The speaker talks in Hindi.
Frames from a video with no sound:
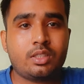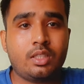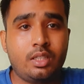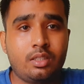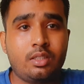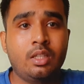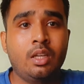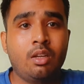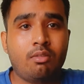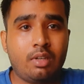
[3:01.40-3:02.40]
स्क्रीन
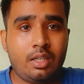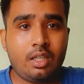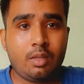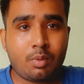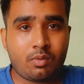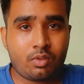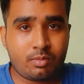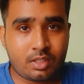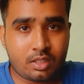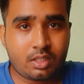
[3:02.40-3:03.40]
क्वालिटी है
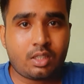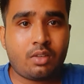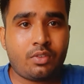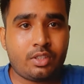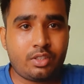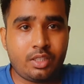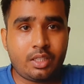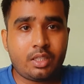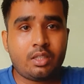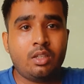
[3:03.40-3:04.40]
परफॉर्मेंस इसकी काफ़ी अच्छी है